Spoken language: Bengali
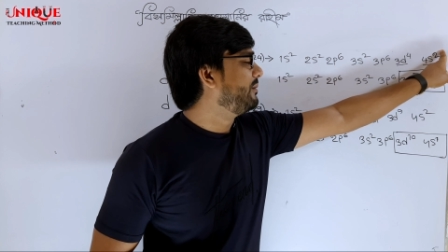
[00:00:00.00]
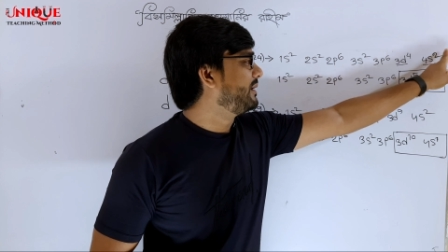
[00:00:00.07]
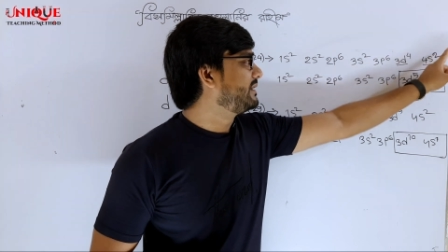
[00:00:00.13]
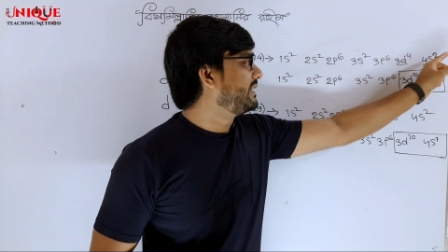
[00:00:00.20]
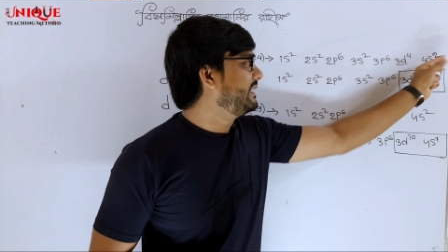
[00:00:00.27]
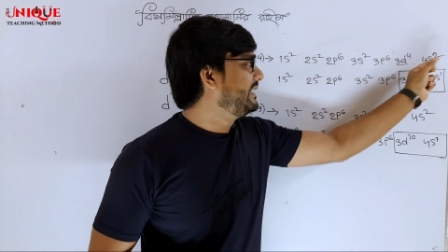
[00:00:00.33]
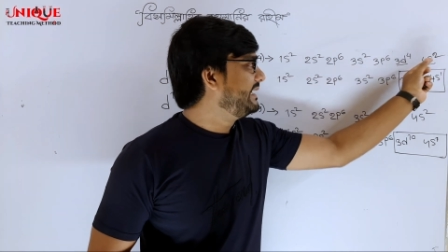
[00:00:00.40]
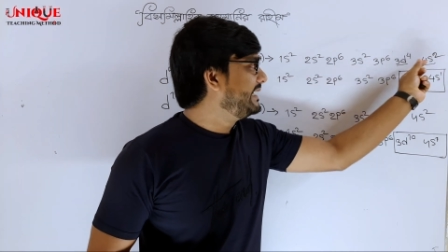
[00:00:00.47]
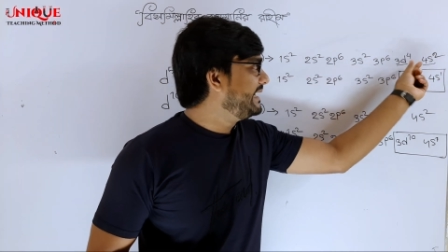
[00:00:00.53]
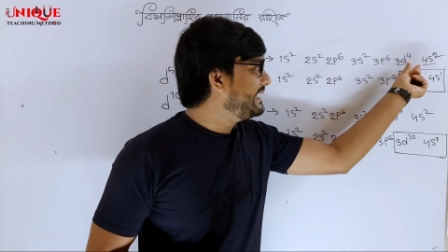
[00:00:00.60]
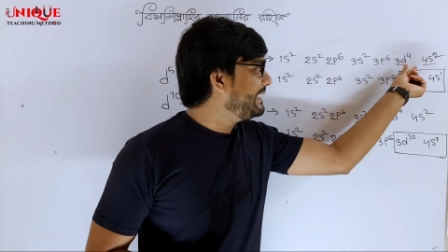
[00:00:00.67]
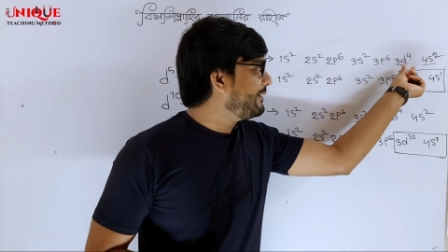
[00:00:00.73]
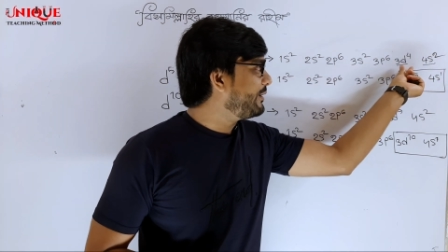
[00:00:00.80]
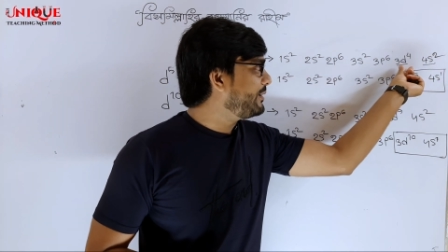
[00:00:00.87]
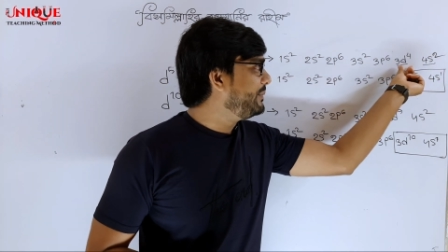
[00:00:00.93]
অর্থাৎ ডি
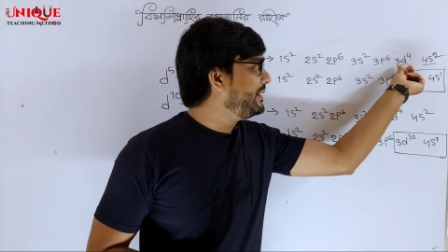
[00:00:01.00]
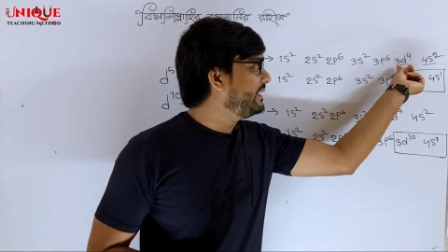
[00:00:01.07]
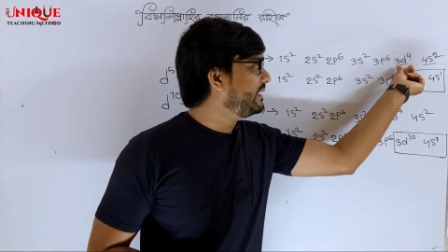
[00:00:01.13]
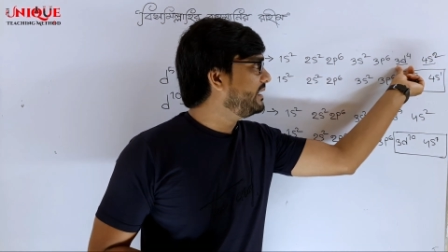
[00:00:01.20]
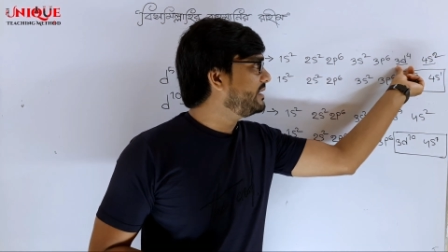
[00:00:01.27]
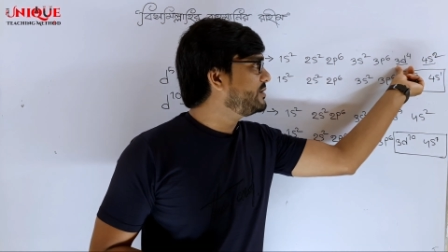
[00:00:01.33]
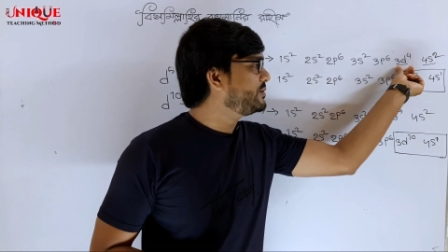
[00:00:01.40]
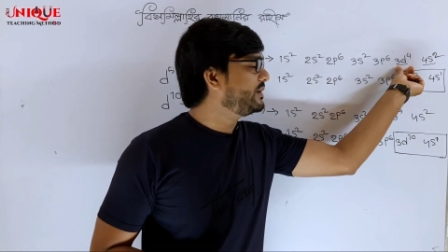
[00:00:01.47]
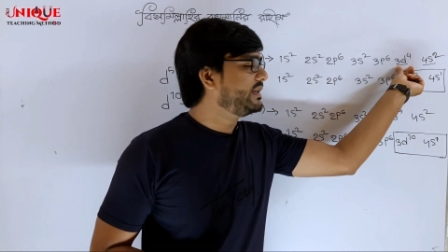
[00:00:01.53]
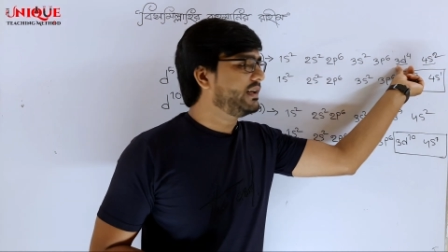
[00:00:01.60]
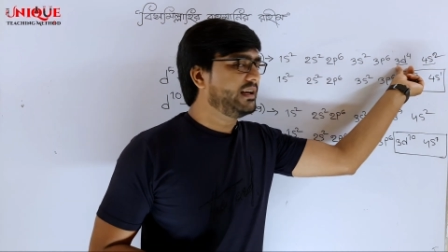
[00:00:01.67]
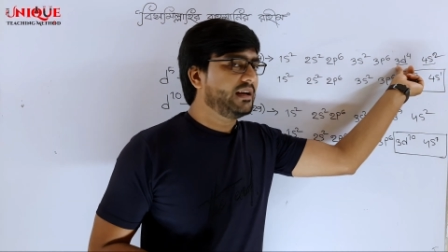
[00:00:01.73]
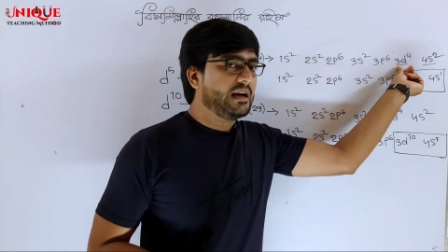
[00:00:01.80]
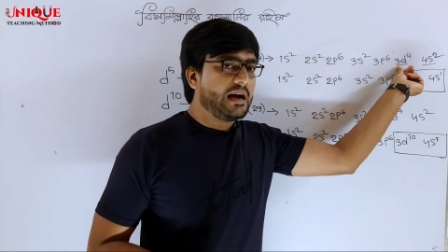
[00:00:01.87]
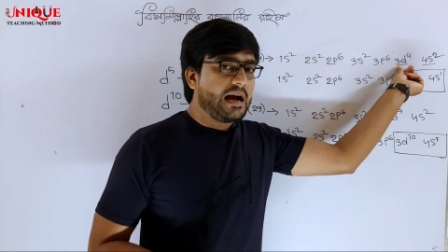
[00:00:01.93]
অরবিটালের যদি
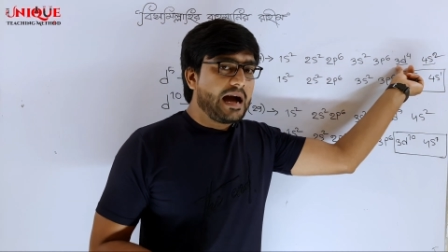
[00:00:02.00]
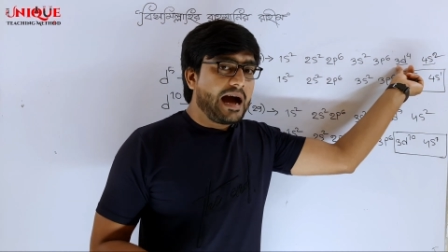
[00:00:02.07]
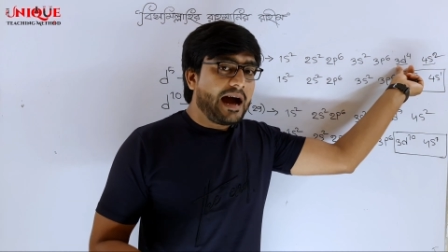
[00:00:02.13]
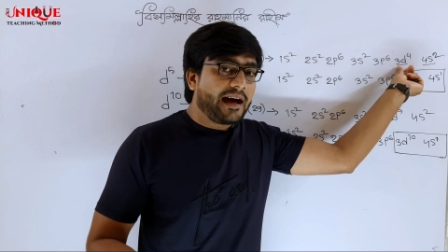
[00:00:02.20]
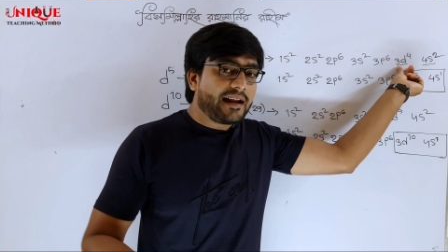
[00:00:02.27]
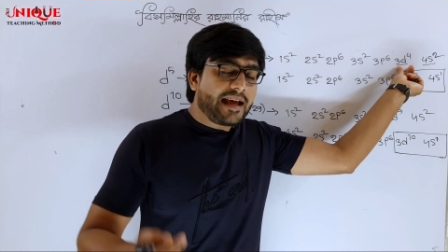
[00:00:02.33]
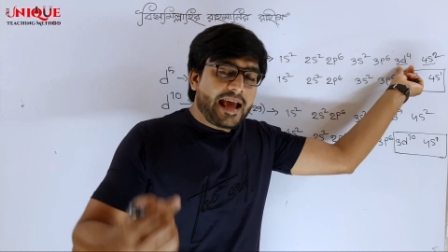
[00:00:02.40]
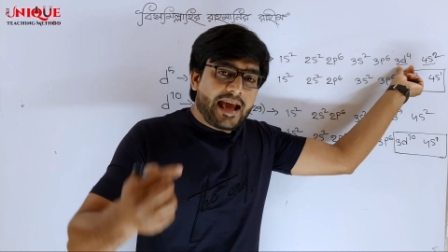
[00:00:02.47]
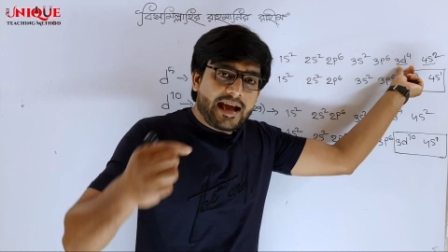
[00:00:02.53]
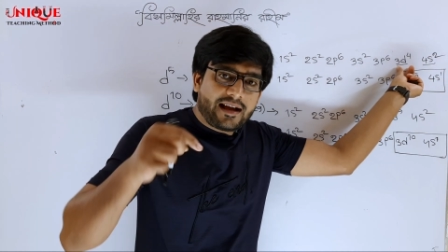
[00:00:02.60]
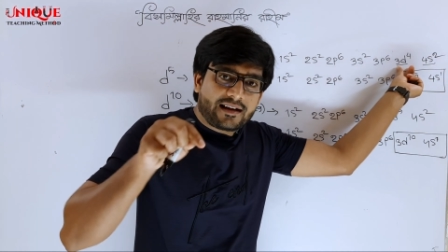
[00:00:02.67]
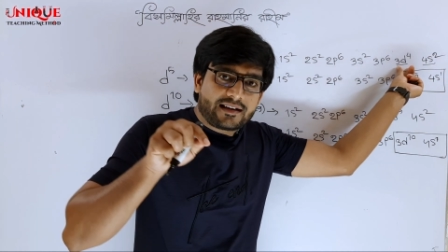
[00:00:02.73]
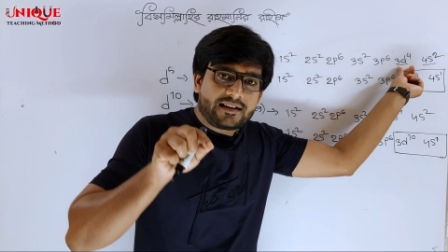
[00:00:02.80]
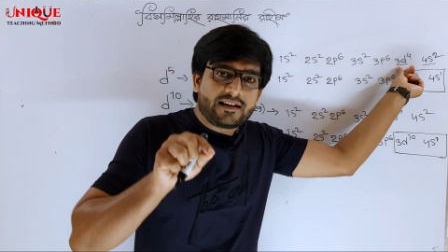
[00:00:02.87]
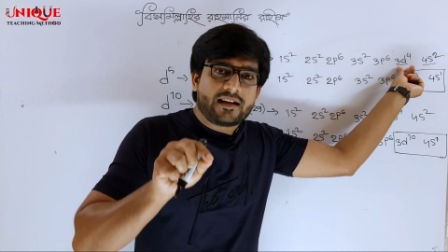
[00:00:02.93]
আর
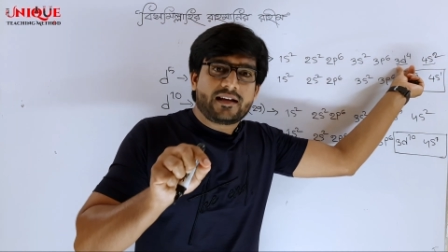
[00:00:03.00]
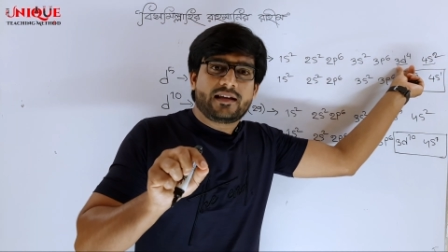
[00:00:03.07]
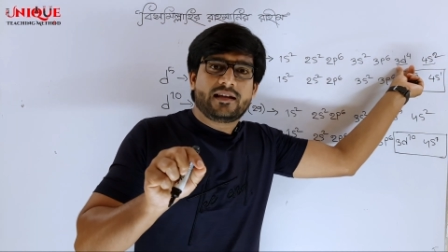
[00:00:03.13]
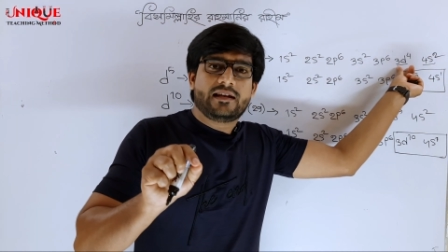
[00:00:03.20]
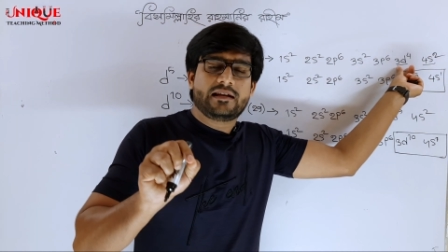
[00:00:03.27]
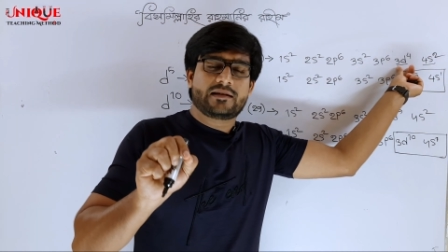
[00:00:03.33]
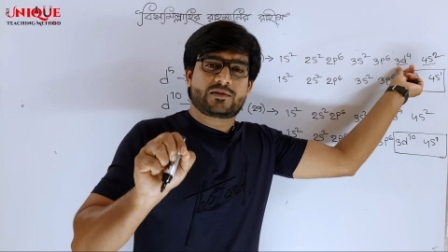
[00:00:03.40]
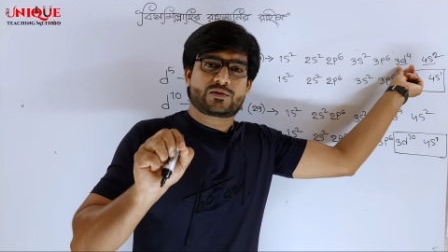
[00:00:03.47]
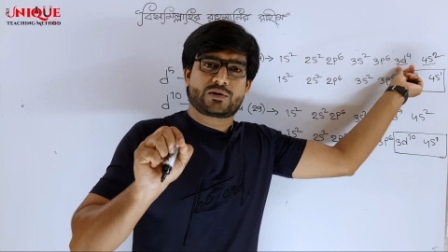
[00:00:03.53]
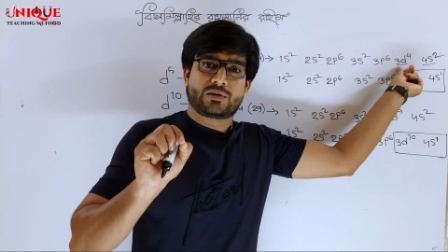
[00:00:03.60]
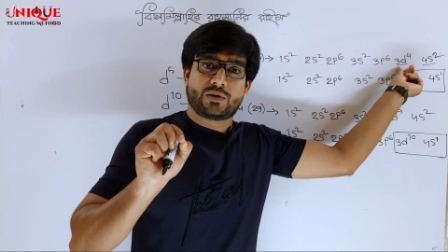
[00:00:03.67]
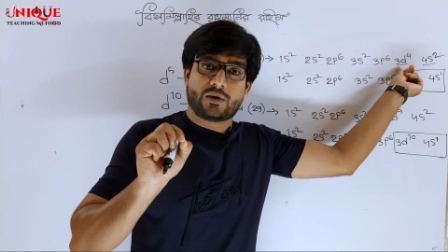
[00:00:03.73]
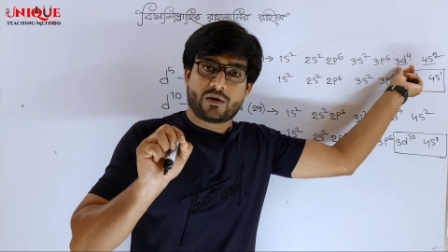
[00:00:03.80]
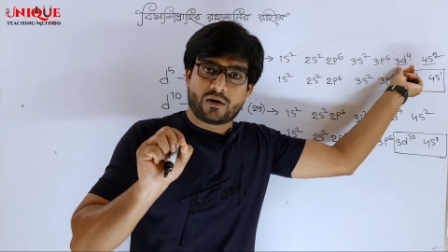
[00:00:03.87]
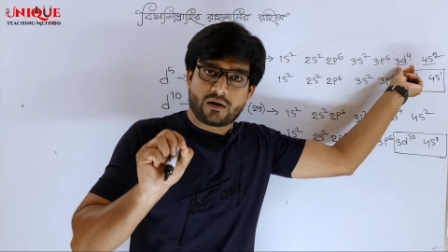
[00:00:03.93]
একটা ইলেকট্রন
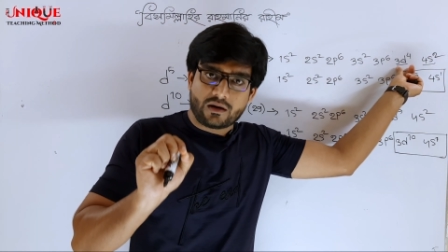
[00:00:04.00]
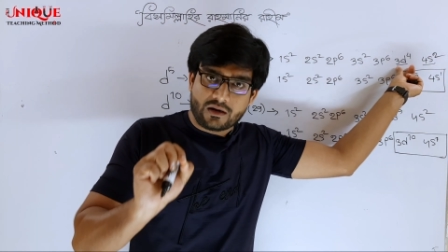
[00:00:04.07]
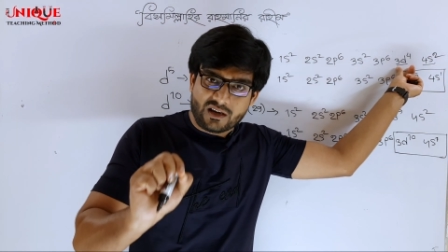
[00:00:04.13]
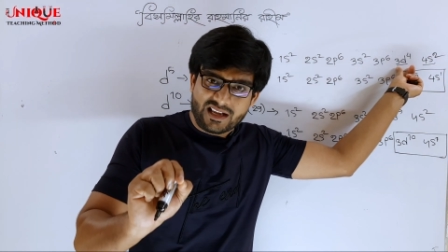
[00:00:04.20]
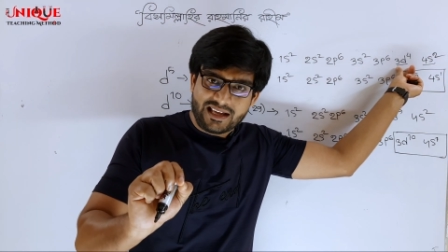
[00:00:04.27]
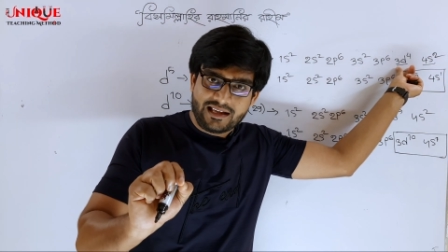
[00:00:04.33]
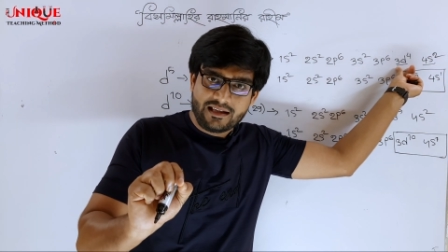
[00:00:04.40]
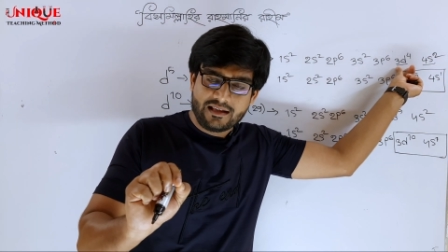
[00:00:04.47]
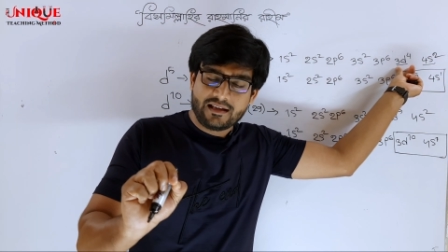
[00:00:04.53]
হয়